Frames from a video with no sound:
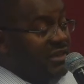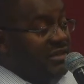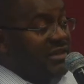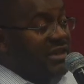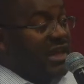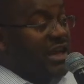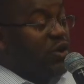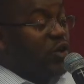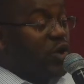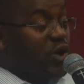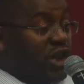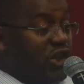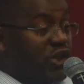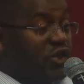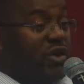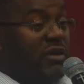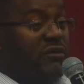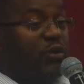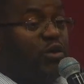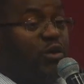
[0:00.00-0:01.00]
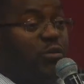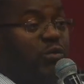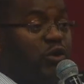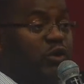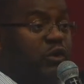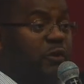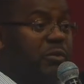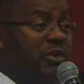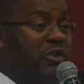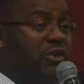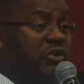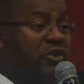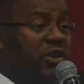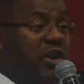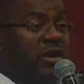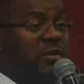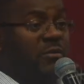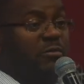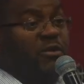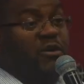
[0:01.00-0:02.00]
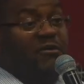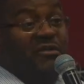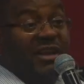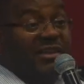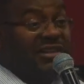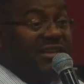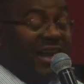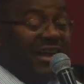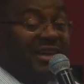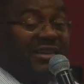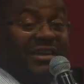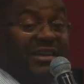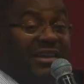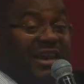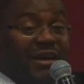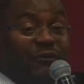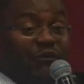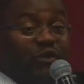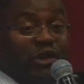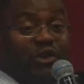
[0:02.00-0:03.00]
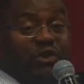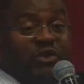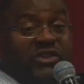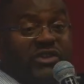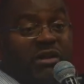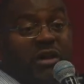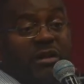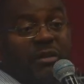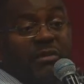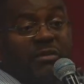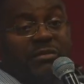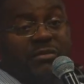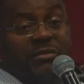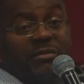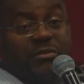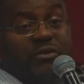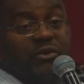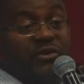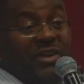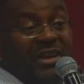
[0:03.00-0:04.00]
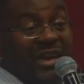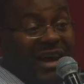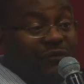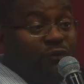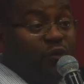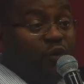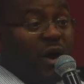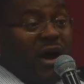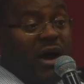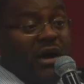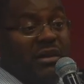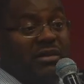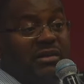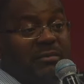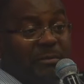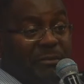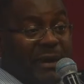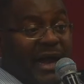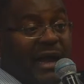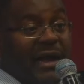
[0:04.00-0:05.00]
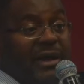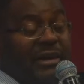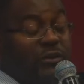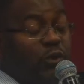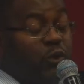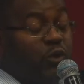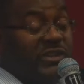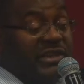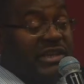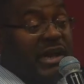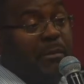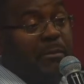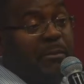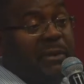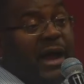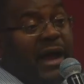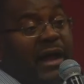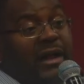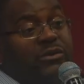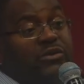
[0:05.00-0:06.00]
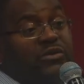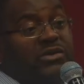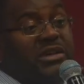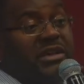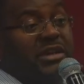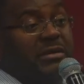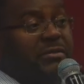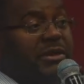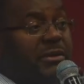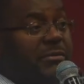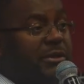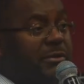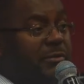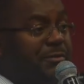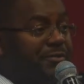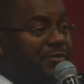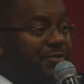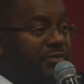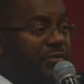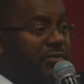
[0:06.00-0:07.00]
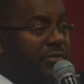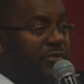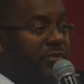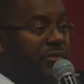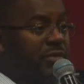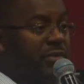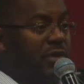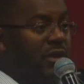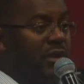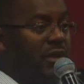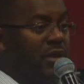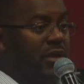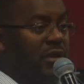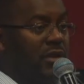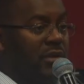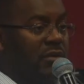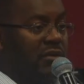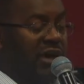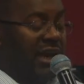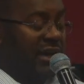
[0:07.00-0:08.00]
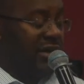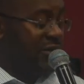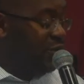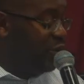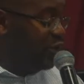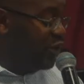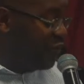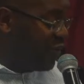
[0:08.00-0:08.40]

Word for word: des connexions avec le monde spirituel peuvent entendre la voix du sang, puisque la voix parle, le sang parle, nous dit la Bible. Voilà, donc nous devons